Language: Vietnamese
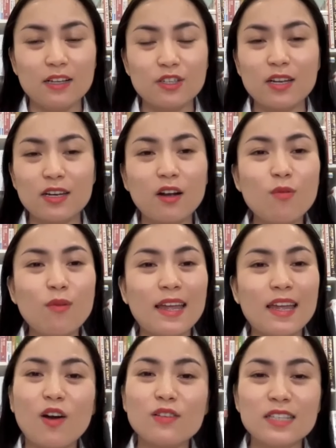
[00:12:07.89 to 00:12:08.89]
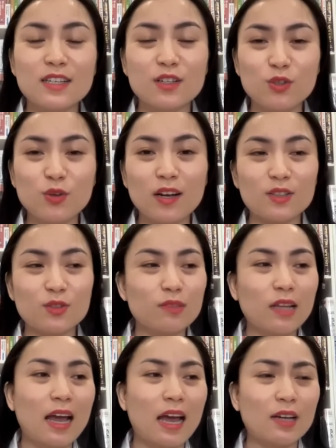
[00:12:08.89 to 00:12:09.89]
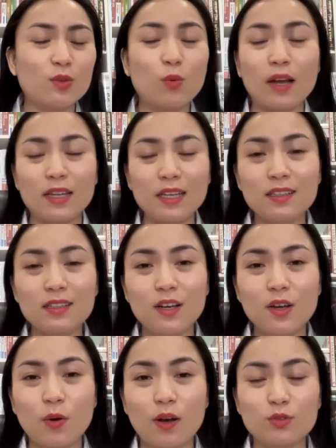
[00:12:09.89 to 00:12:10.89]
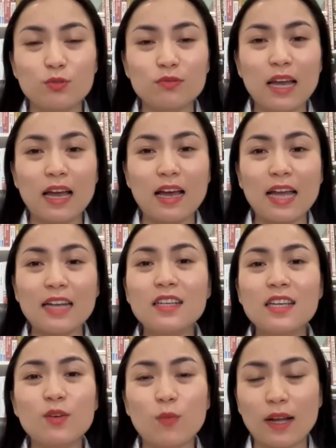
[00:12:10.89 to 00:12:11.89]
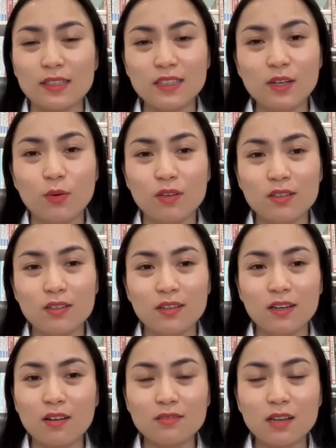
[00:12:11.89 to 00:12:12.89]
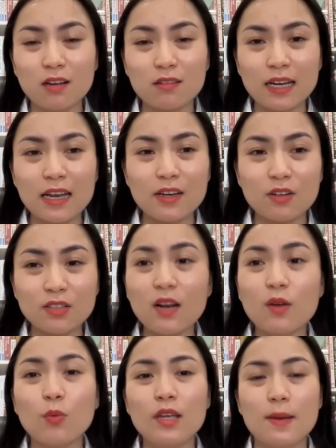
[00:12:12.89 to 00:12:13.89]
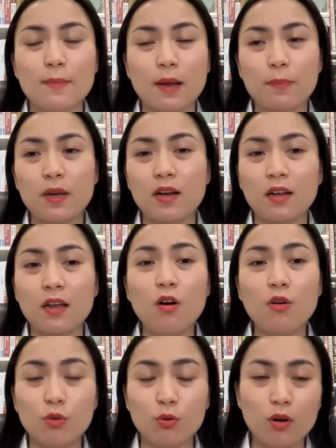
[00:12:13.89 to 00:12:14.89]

cho nên nó không hay ho gì cái chuyện là chúng ta ăn quá ít hoặc chúng ta ăn kiêng quá nhiều nó nó cái đấy nó rất là nguy hiểm đặc biệt ở cái ở,